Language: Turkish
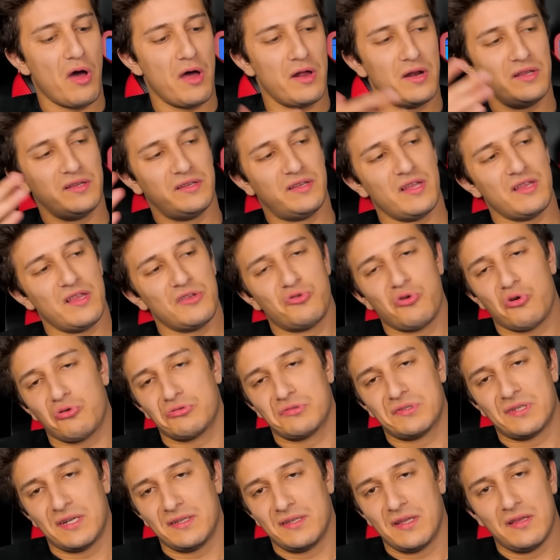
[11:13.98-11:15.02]
bu harita da çok
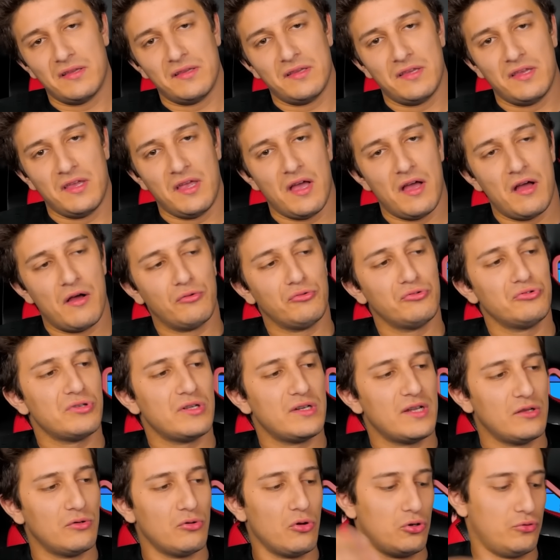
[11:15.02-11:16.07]
sıradandı ya. Onun
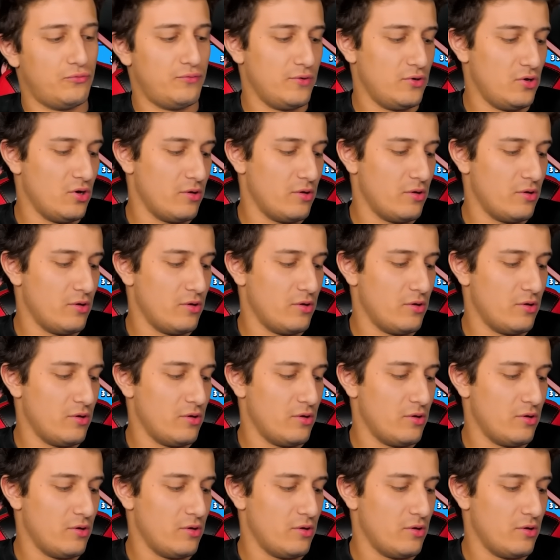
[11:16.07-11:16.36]
üzerinden 4